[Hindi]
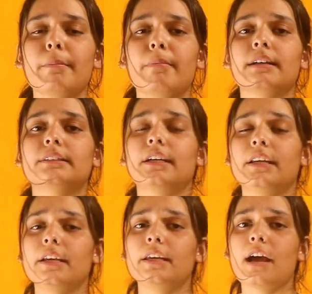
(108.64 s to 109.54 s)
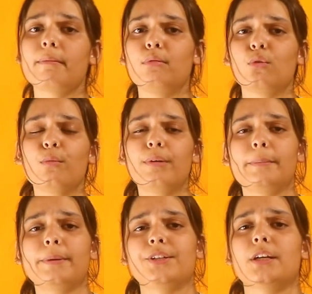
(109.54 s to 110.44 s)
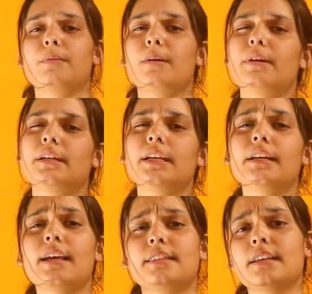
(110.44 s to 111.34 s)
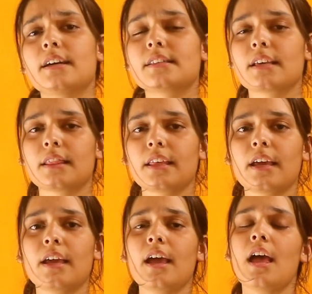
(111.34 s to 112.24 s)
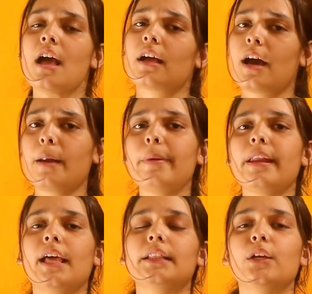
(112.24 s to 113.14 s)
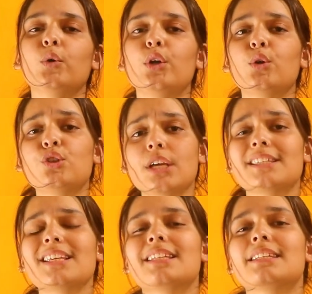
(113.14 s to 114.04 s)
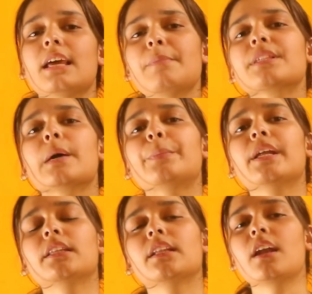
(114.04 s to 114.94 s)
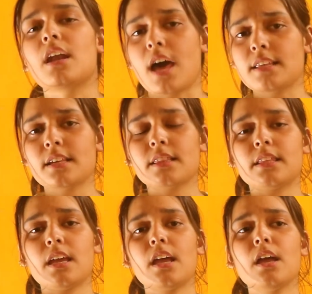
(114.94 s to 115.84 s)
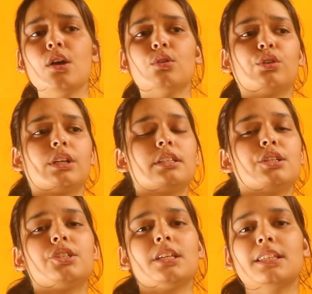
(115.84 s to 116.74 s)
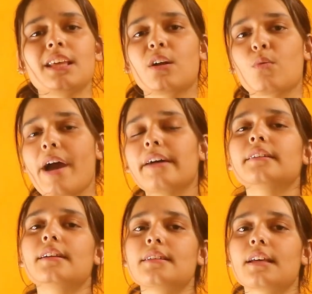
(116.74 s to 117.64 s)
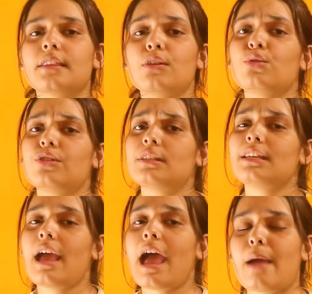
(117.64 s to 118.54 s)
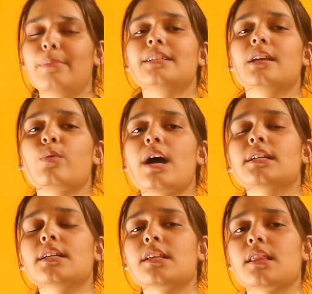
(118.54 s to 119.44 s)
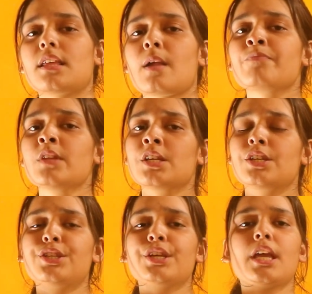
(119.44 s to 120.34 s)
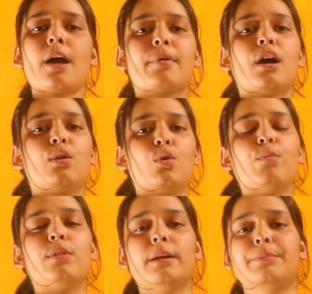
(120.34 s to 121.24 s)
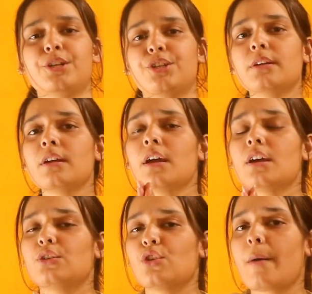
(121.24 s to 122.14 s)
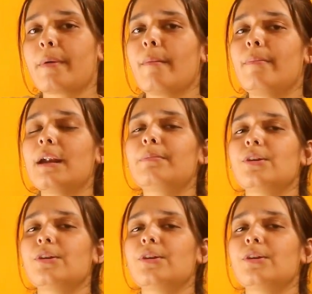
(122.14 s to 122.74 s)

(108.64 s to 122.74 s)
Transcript: हम बात करें कि आप लो ब्लड प्रेशर अपना मेंटेन कैसे कर सकते हैं घर पे रहते हुए कुछ ऐसे स्टेप्स अपने अंदर ला सकते हैं कुछ ऐसी चीज़ें एक्वायर कर सकते हैं कुछ ऐसी हैबिट्स एक्वायर कर सकते हैं जिससे कि आपका लो ब्लड प्रेशर जो आपका ब्लड